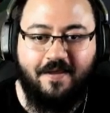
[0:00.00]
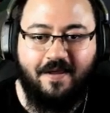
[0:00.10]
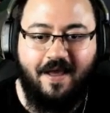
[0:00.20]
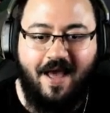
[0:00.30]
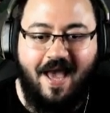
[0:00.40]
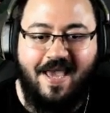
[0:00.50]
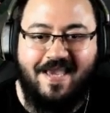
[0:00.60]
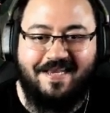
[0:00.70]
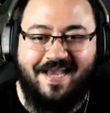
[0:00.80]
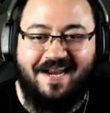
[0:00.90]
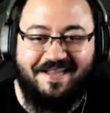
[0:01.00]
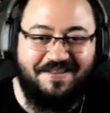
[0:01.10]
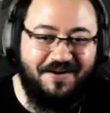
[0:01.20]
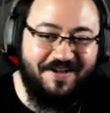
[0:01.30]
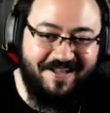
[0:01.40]
Üf. Ay
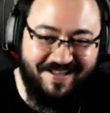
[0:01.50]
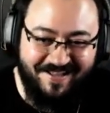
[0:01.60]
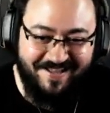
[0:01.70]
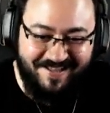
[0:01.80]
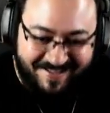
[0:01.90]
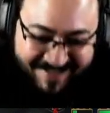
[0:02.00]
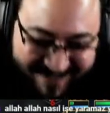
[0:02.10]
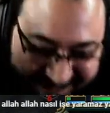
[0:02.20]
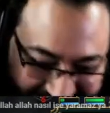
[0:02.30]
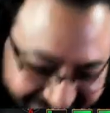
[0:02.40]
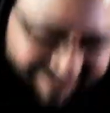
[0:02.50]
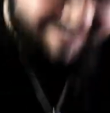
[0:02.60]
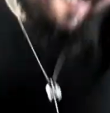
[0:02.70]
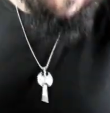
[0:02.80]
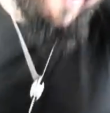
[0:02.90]
Gerudo. ne